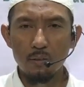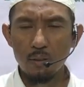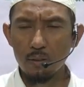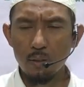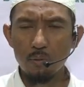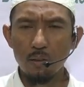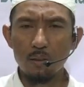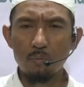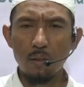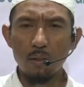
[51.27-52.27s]
kita
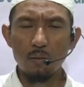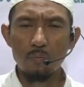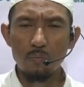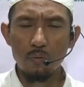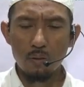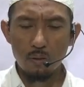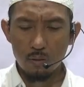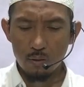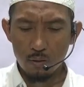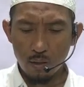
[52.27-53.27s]
menerima
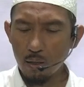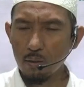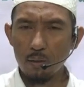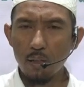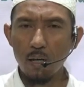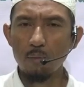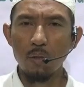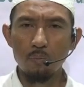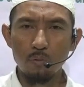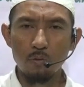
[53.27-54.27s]
e, hadiah
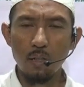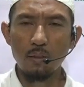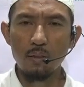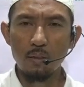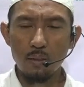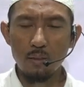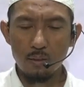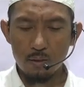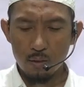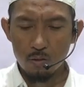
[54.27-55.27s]
apapun dan ini